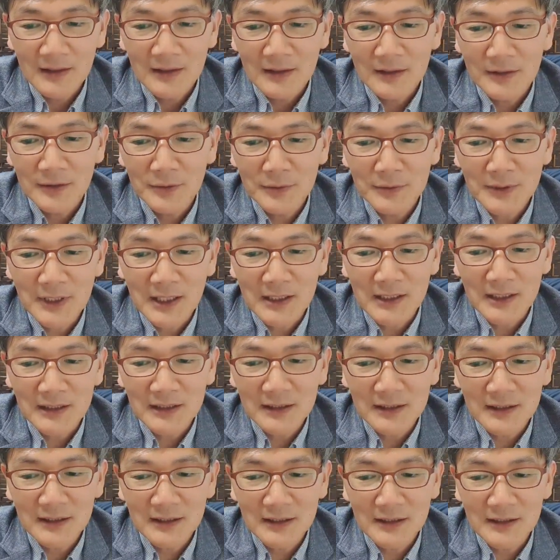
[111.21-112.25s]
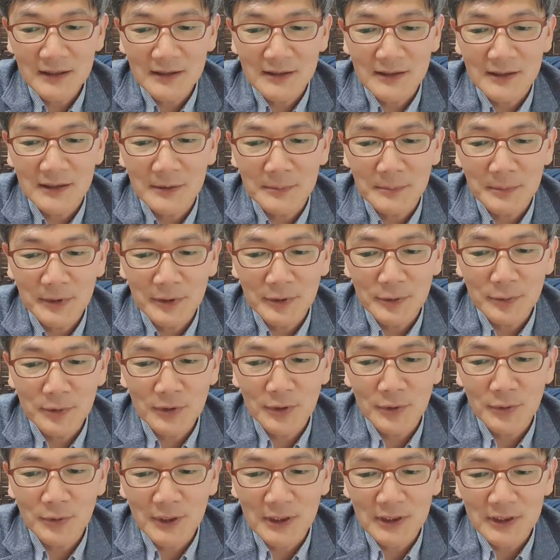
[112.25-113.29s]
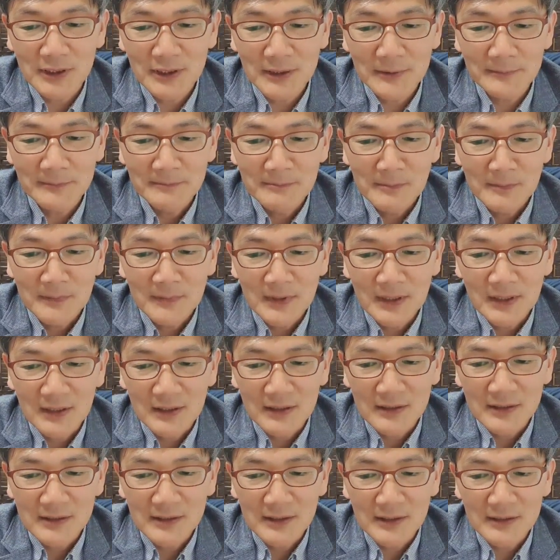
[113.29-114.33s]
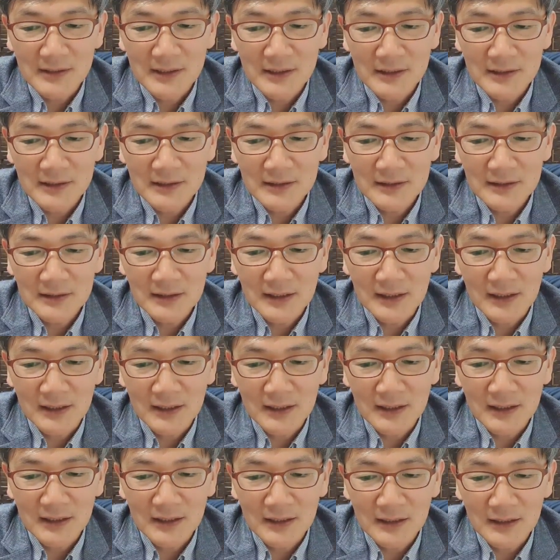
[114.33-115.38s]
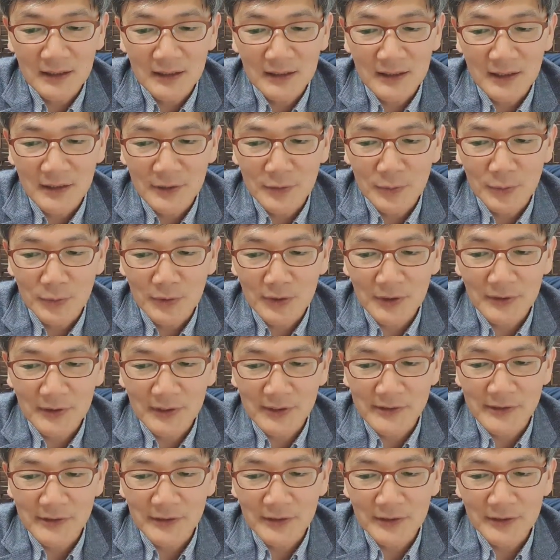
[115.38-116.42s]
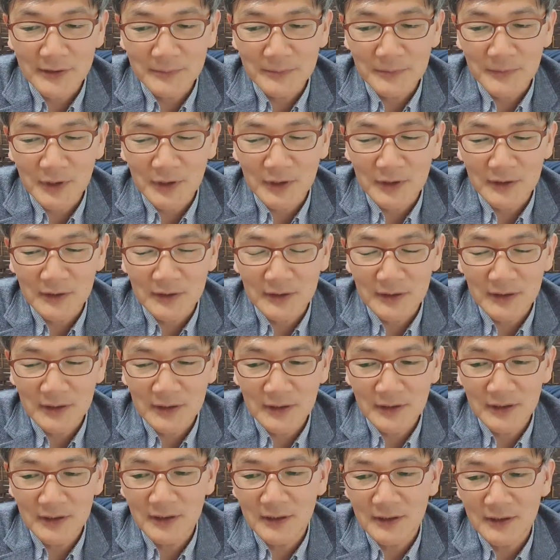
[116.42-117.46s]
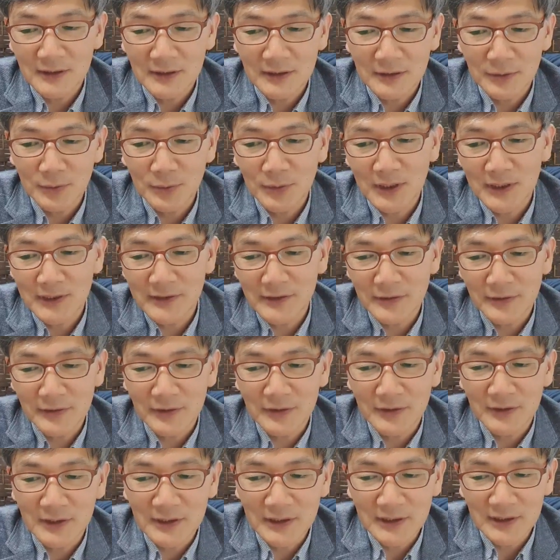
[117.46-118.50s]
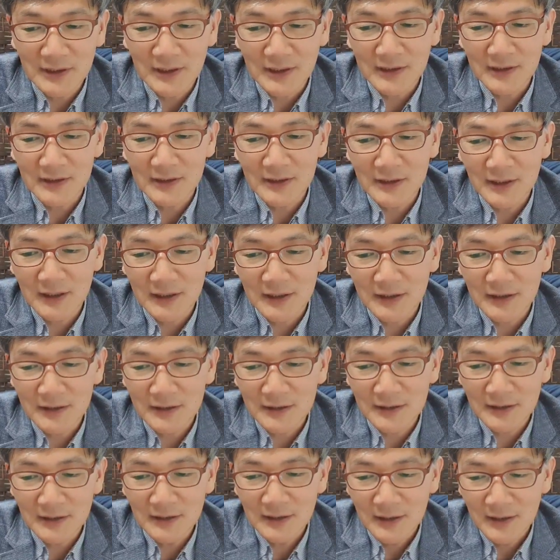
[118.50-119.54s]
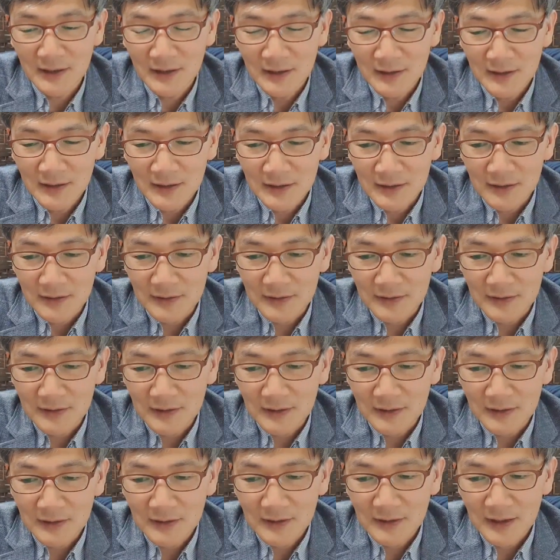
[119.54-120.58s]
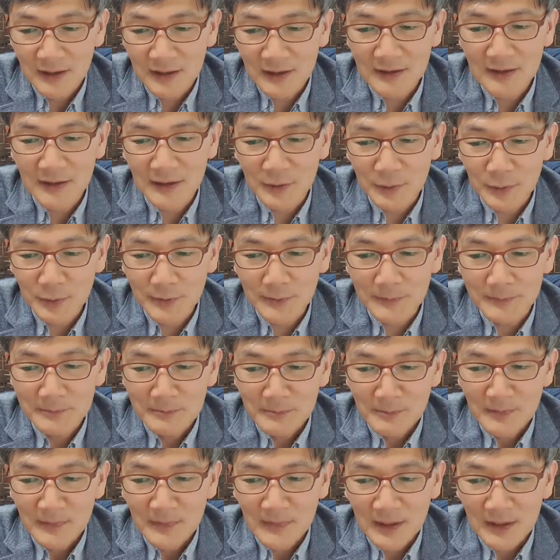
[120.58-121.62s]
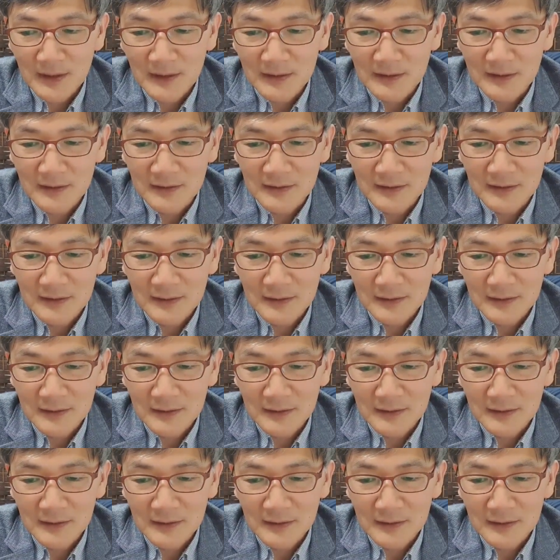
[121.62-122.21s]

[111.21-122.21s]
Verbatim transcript: 그러고 나니까 이제 베드로와 요한이 제자들에게 다시 돌아와서 어, 이 그동안 있었던 이야기들을 어, 하게 되고 예,